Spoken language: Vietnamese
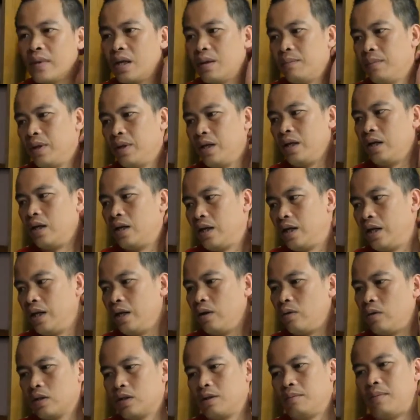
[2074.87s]
mình ở đấy
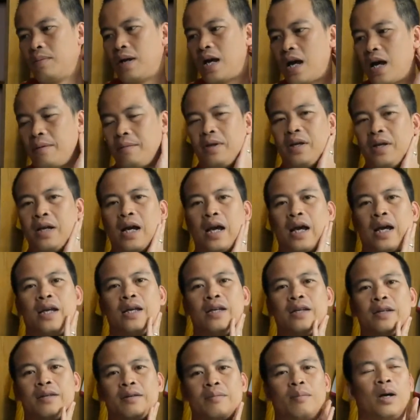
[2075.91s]
khoảng tầm 20
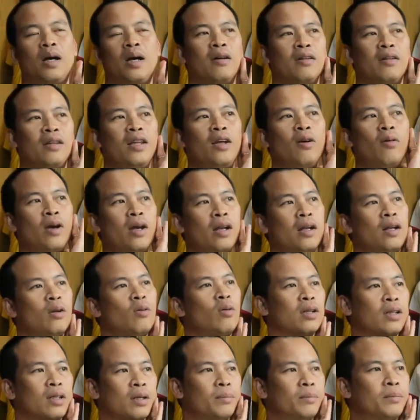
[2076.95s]
ngày mà tiêu hết
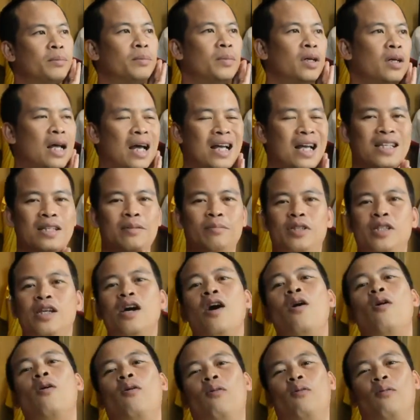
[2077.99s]
khoảng tầm hơn 200 triệu
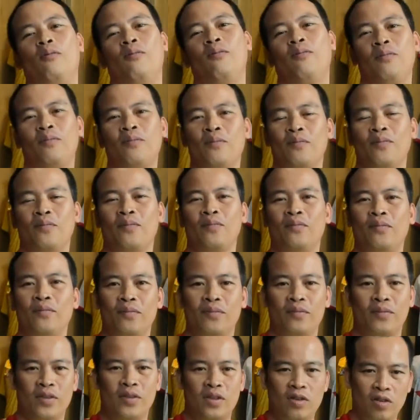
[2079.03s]

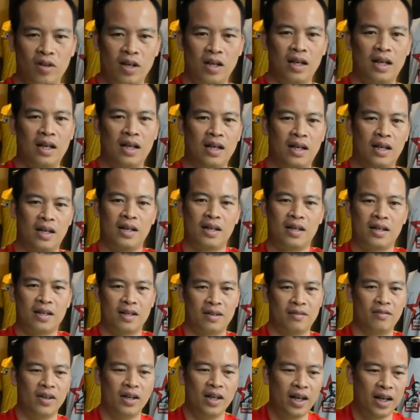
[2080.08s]
cho nên là
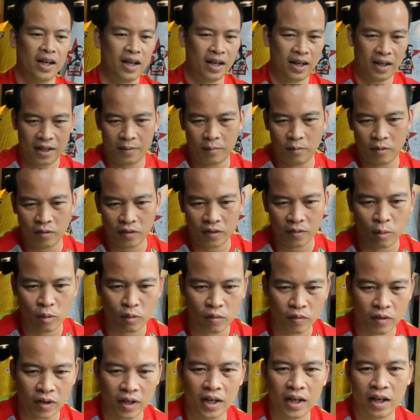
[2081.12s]
vấn đề đấy là một, một
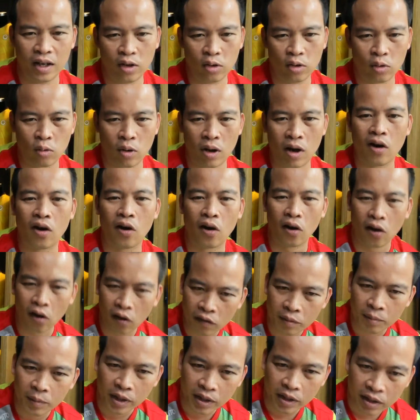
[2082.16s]
vấn đề nó quá khó
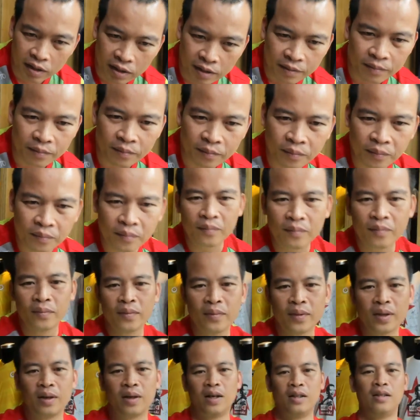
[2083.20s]
với mình
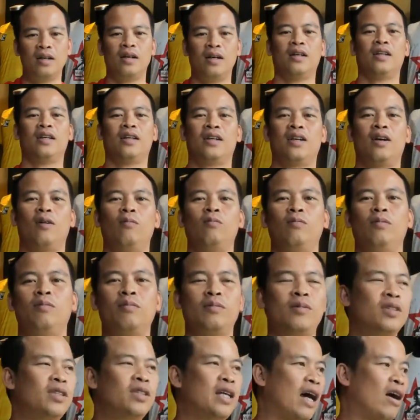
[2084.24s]
bây giờ thì không
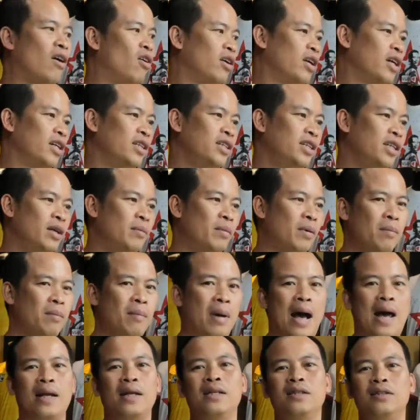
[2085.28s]
chả còn cái gì để mà
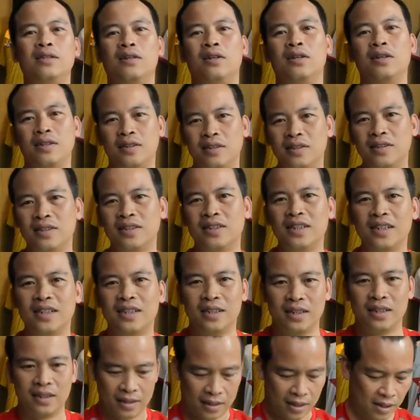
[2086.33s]
bán nữa rồi
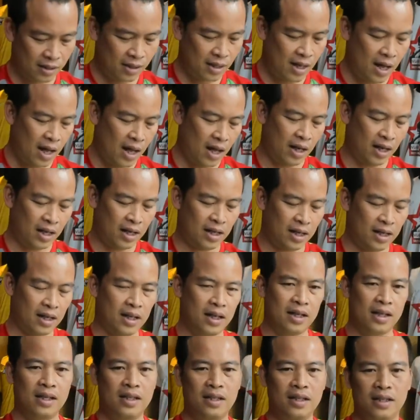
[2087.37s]
thành ra là
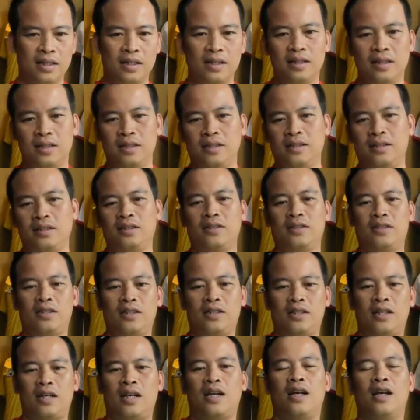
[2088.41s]

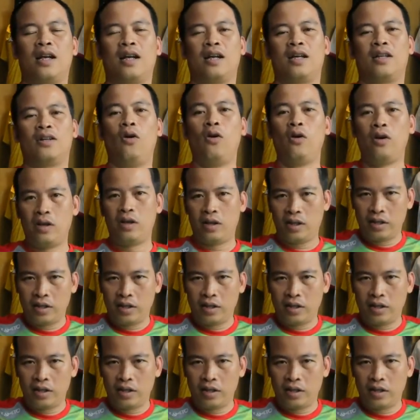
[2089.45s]
khả năng là thôi